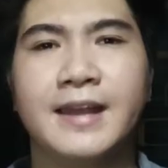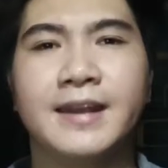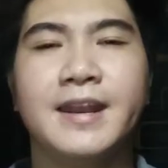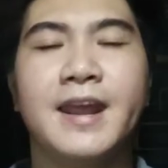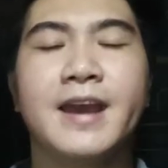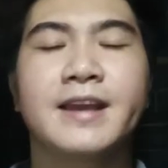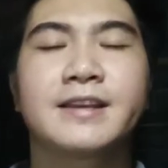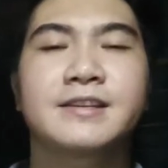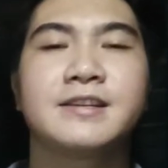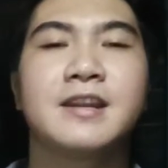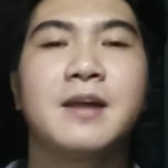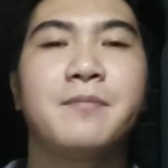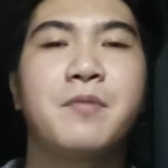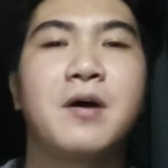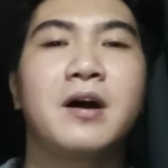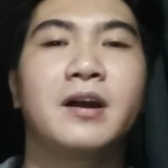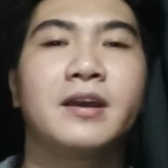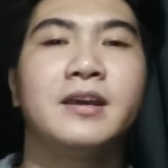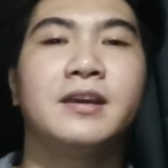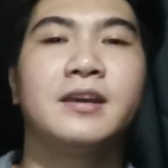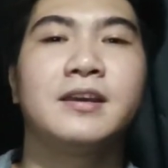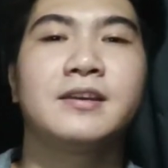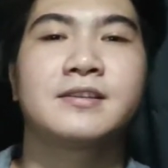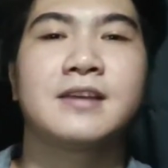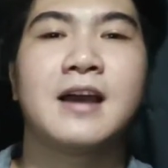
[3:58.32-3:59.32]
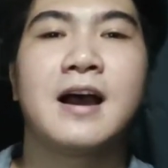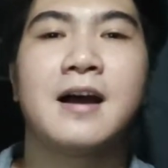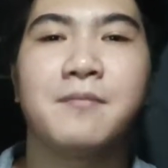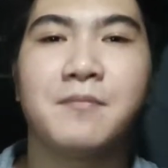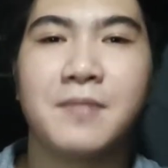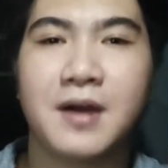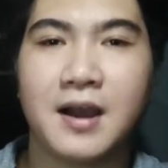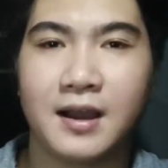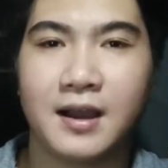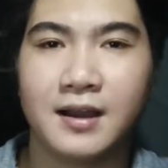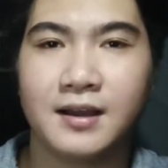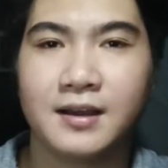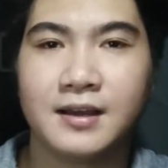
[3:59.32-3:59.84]
Next na
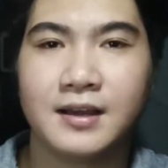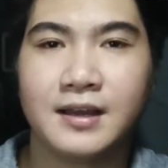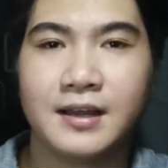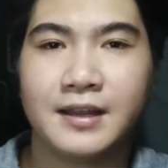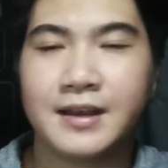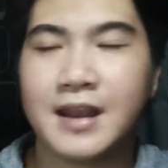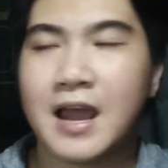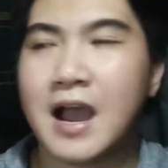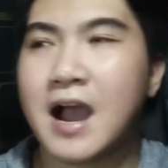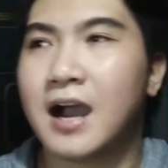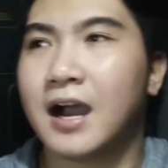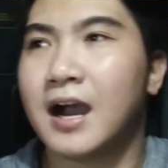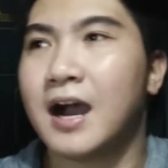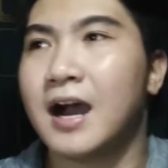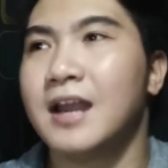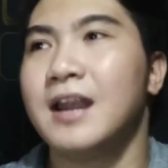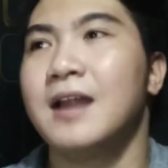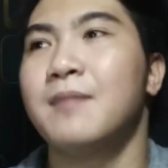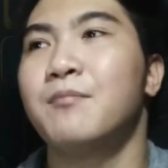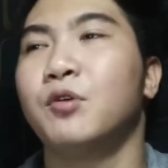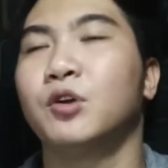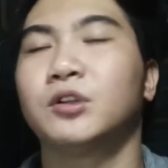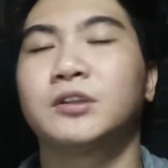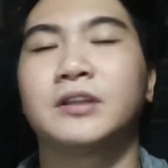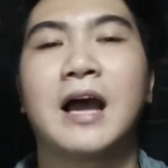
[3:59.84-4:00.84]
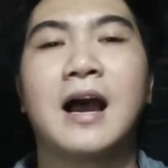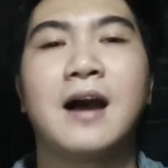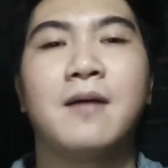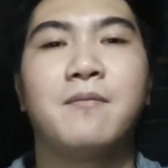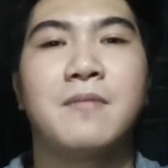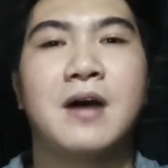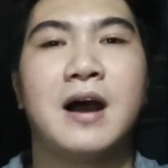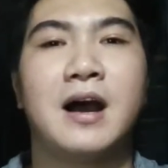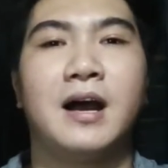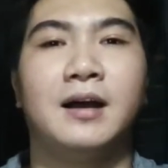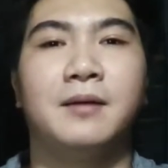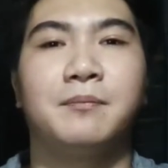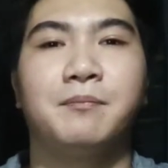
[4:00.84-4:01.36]
pakikisama, na akala mo
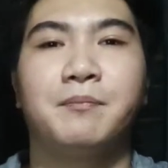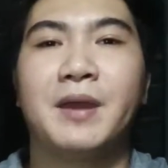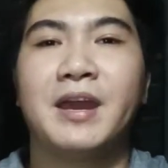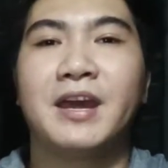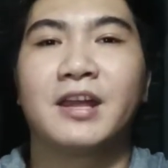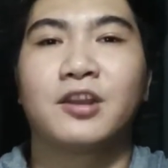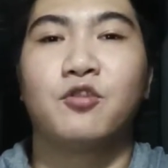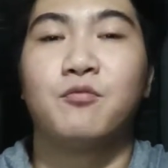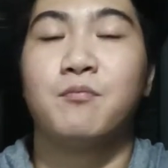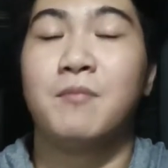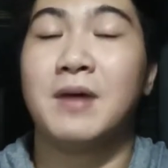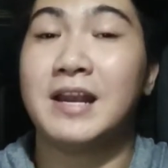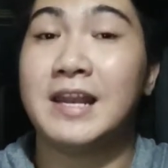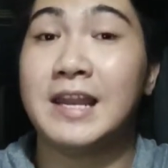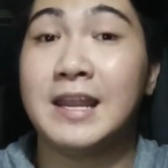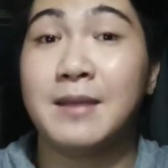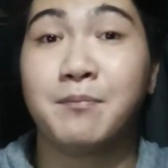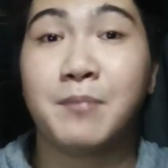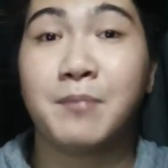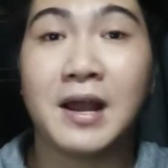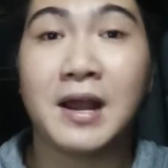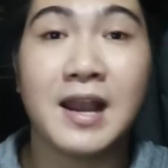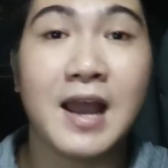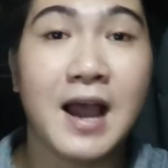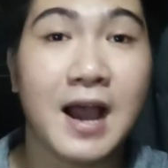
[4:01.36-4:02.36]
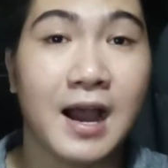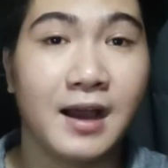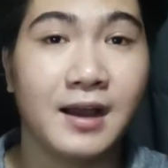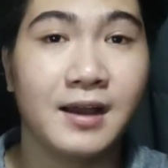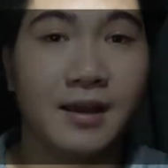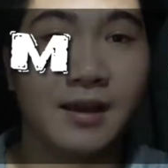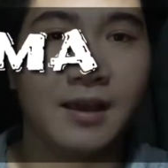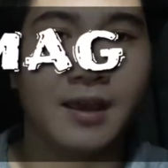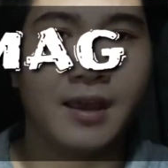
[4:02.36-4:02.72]
tama, pero mali pala.